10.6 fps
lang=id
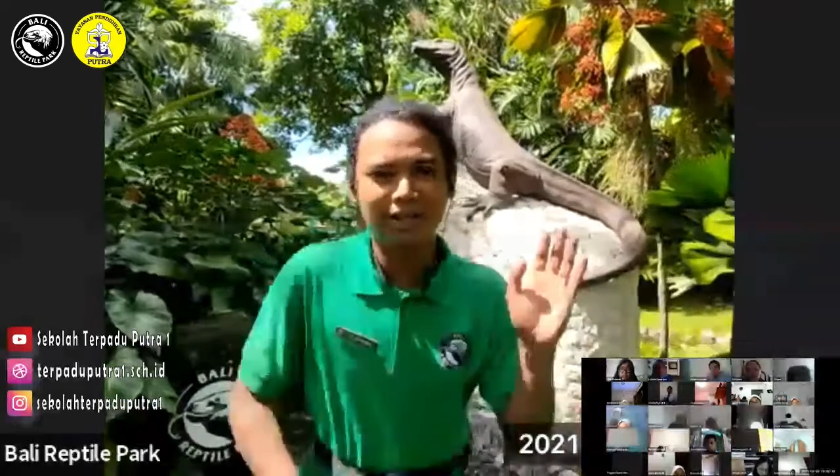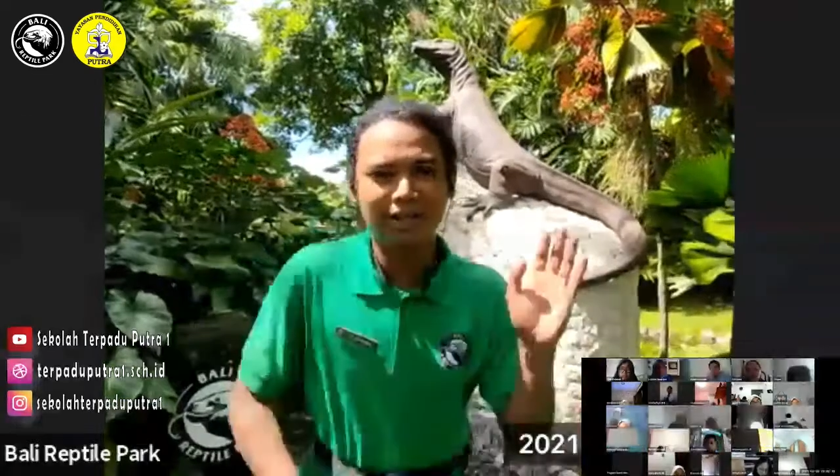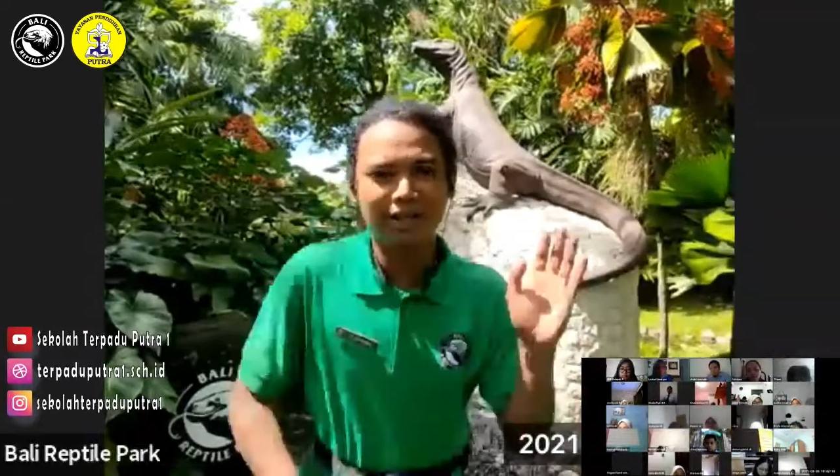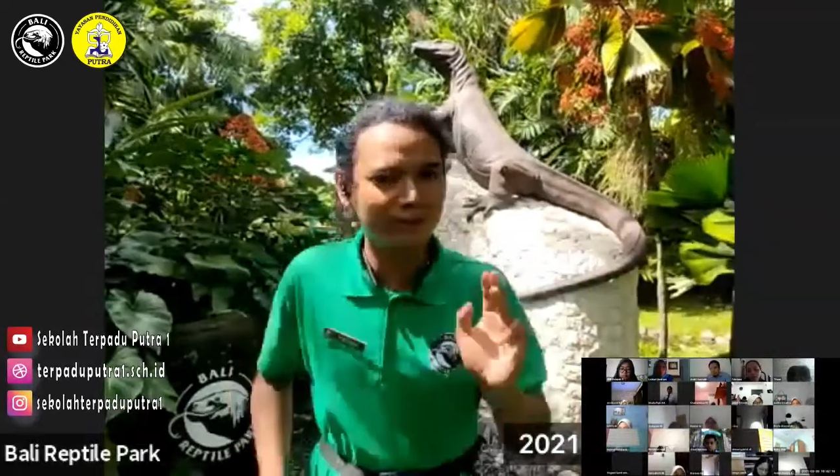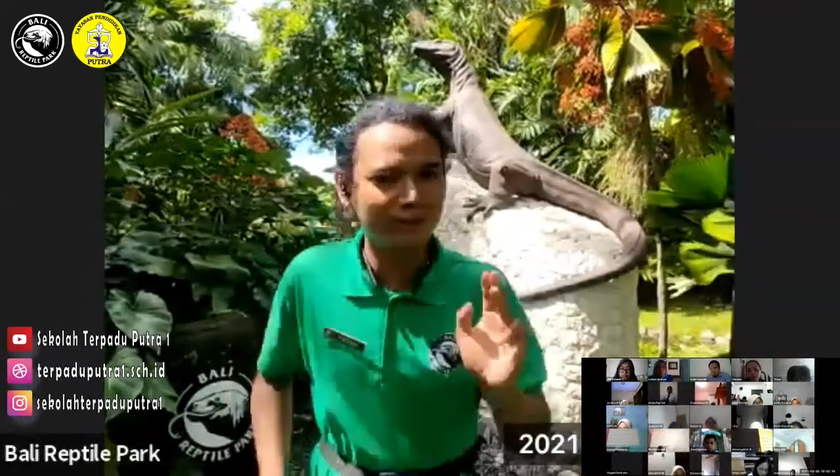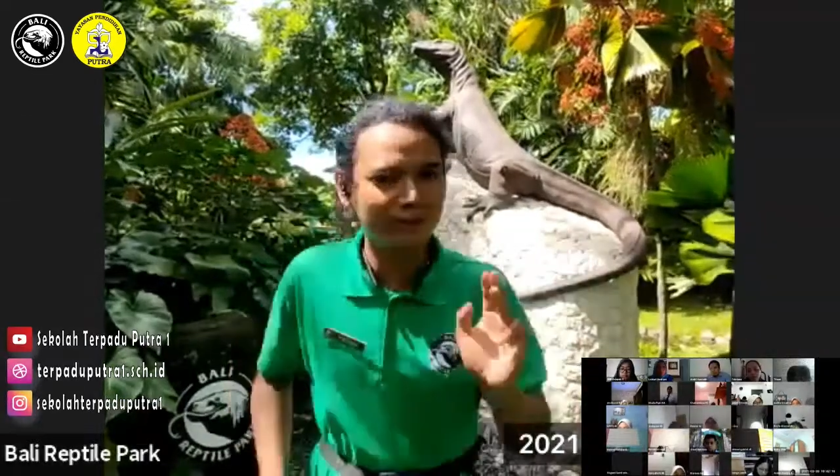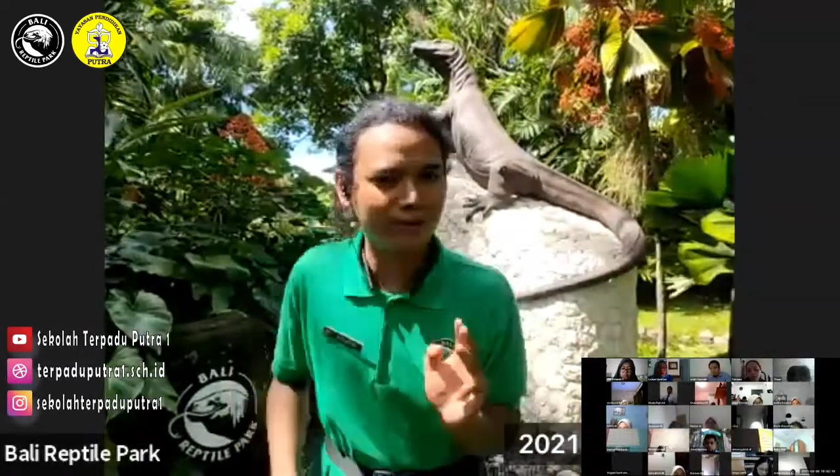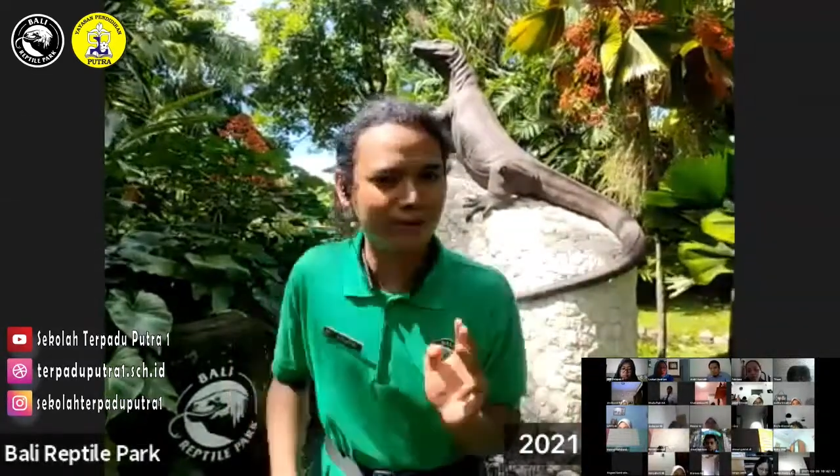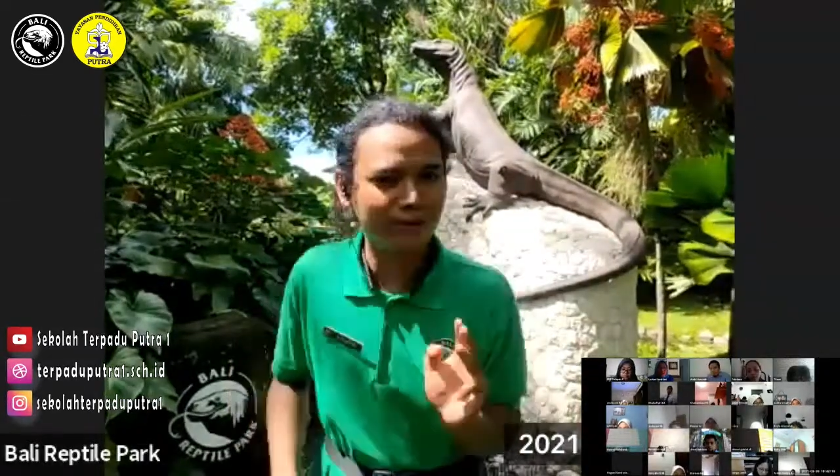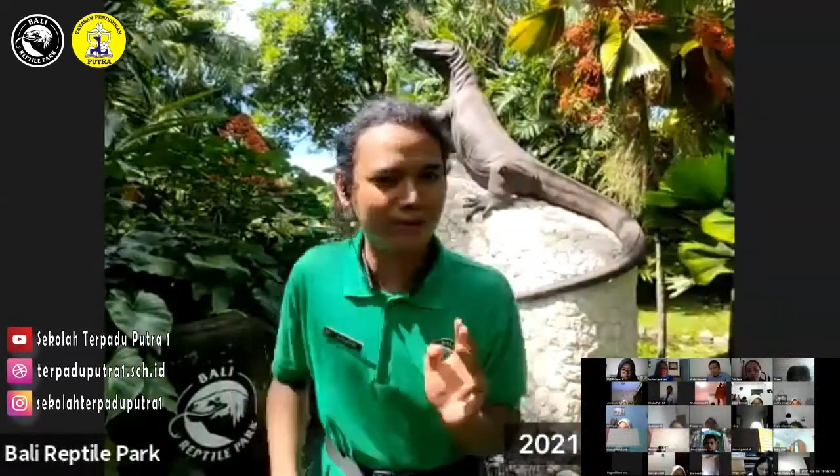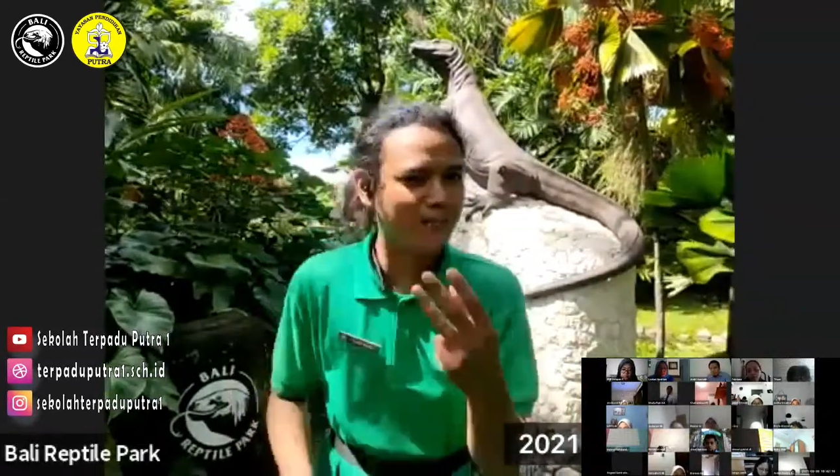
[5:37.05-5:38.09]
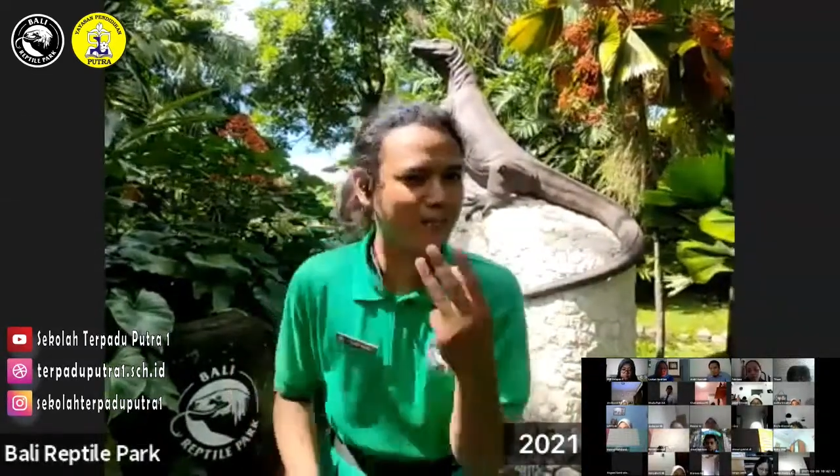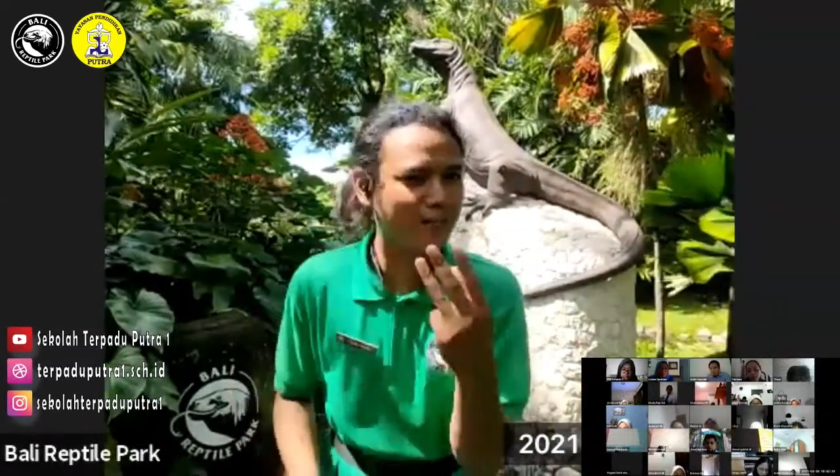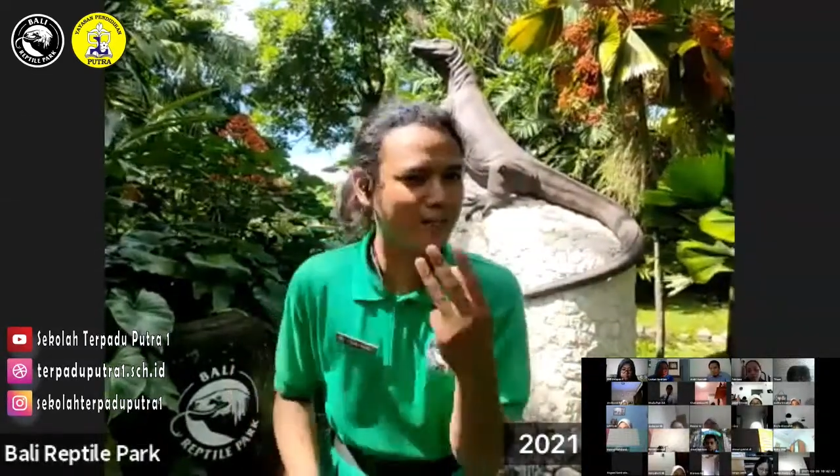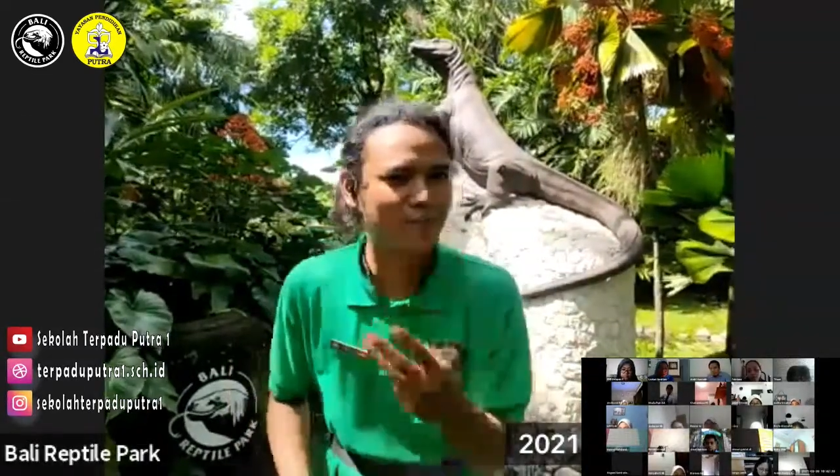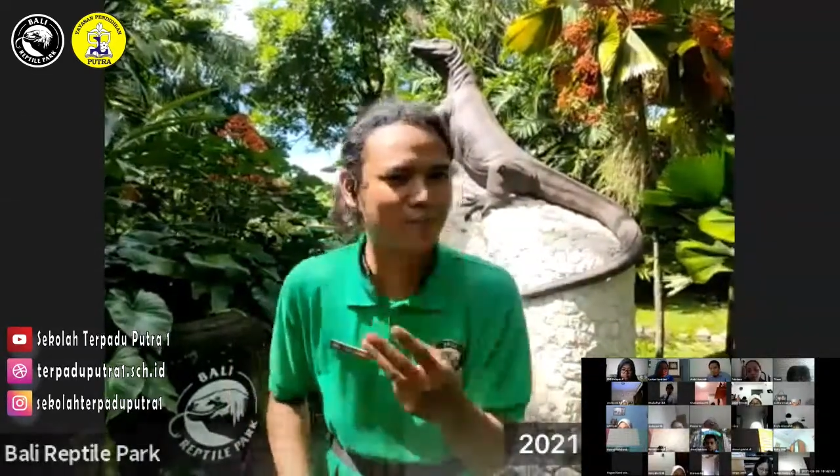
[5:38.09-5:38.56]
Nah, indikus itu
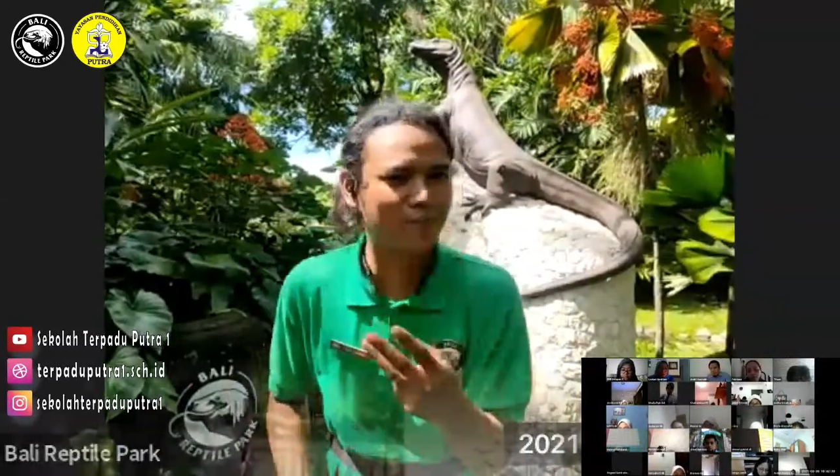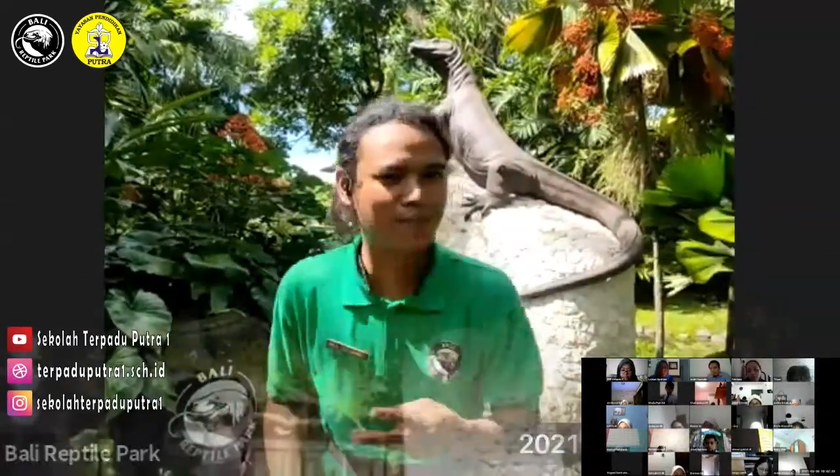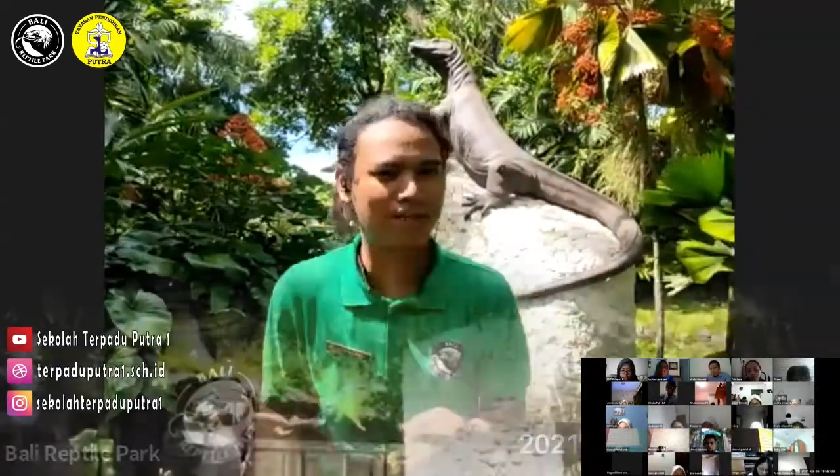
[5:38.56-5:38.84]
dia punya